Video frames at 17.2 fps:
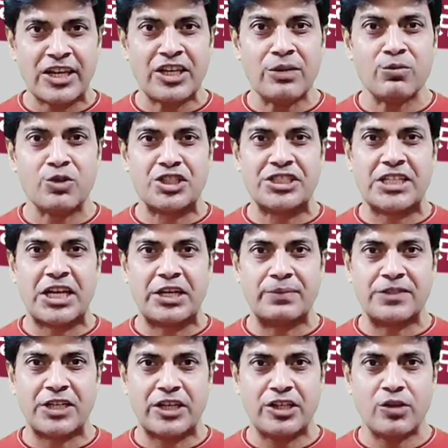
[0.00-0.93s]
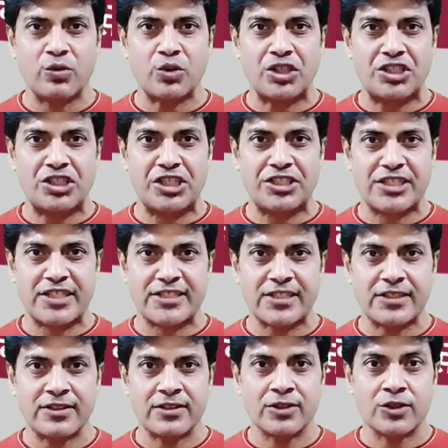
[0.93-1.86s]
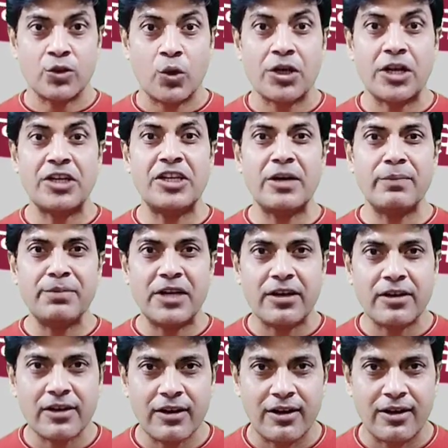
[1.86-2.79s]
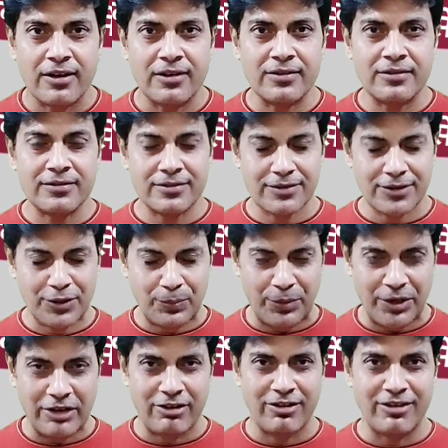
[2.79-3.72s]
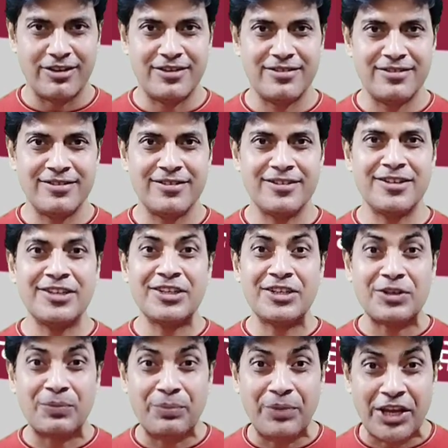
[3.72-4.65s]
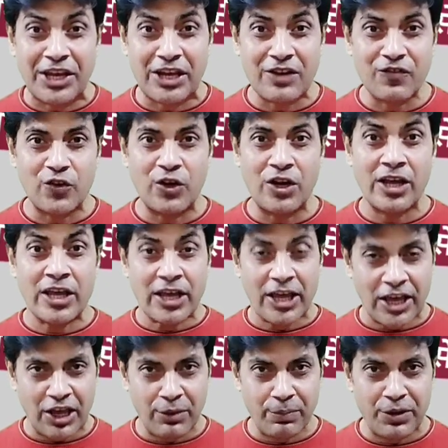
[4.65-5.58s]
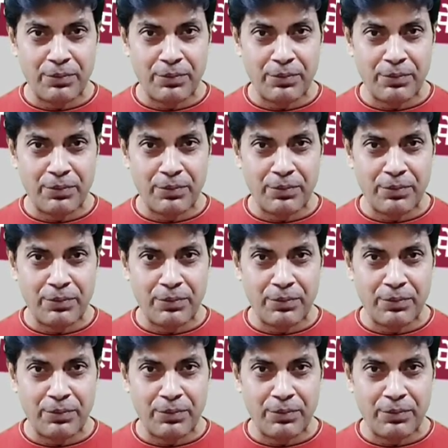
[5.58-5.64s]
ही मुझे साकिब जकरिया को दीजिए इजाजत और रखिए अपना ख्याल बी अलर्ट बी केयरफुल है भी